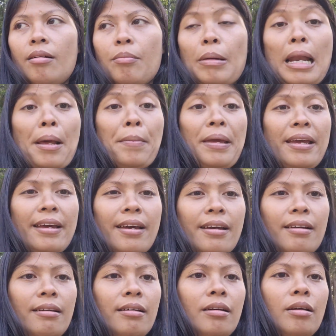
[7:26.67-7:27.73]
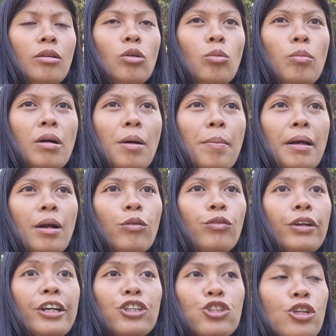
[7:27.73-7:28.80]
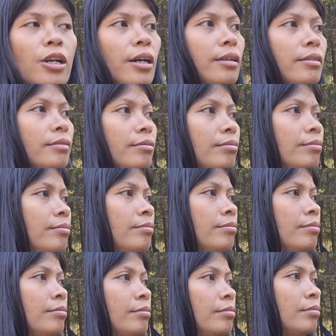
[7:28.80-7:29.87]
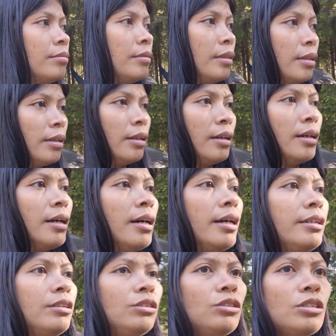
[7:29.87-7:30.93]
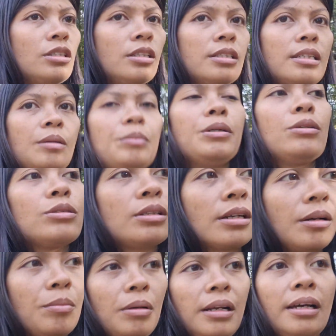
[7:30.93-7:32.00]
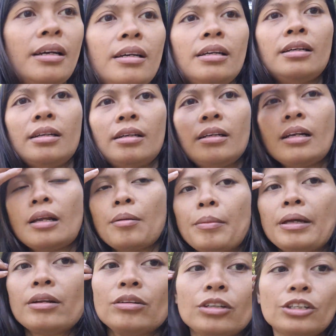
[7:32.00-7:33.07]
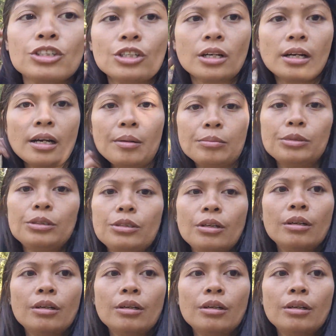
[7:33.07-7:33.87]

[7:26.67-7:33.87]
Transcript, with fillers: malamig. Kumbaga parang fresh lang. Ayun yung sinasabi ko sa kabila na meron din siyang hamok.